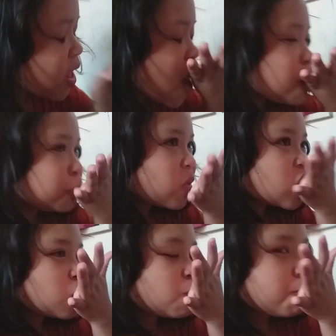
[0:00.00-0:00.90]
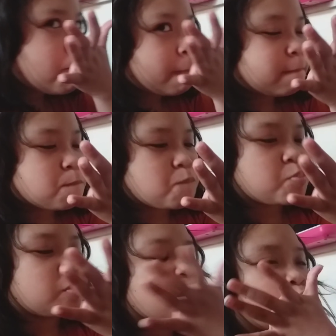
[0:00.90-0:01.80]
nakasuway day mo
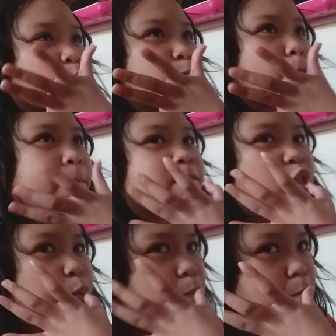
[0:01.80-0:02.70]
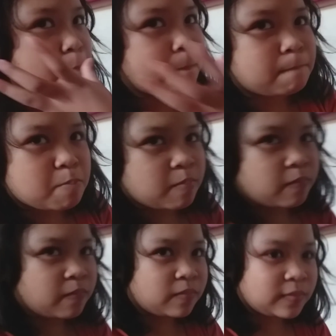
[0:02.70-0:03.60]
kuan kaning
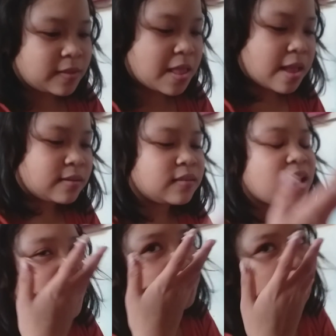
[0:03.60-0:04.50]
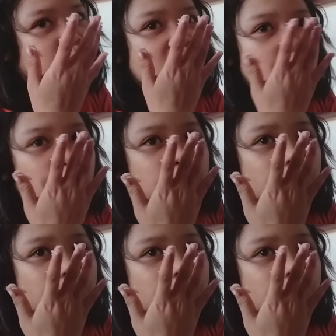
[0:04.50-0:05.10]
kaning luhod og asin